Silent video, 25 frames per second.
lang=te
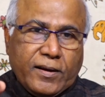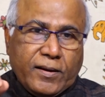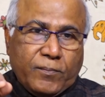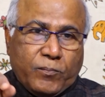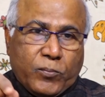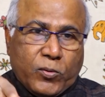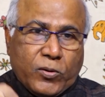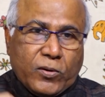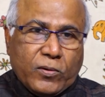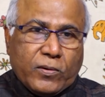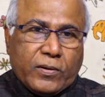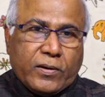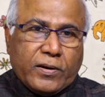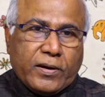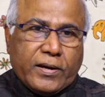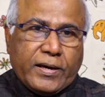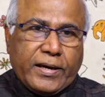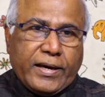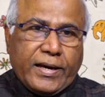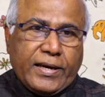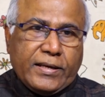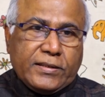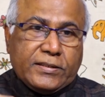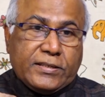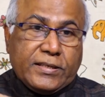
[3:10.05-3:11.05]
ఇప్పుడు
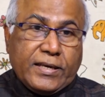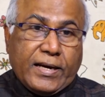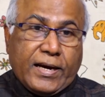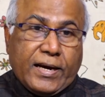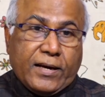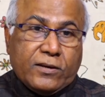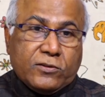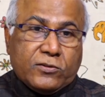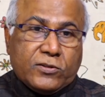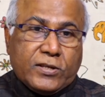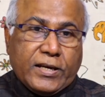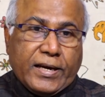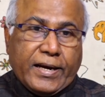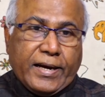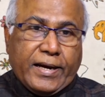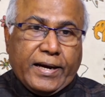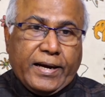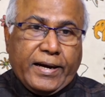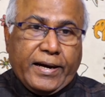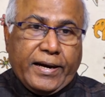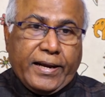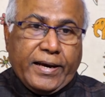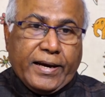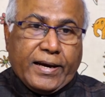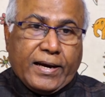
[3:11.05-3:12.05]
కేసీఆర్
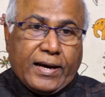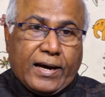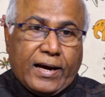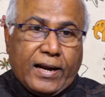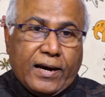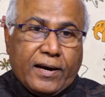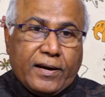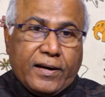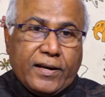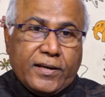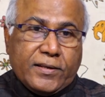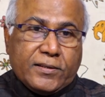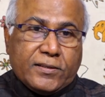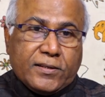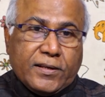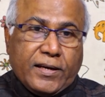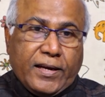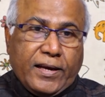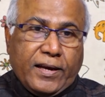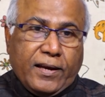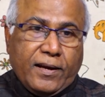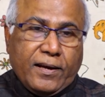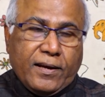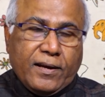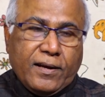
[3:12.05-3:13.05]
సింగరేణి
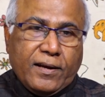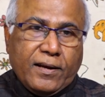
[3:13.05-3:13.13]
కాలరీస్ని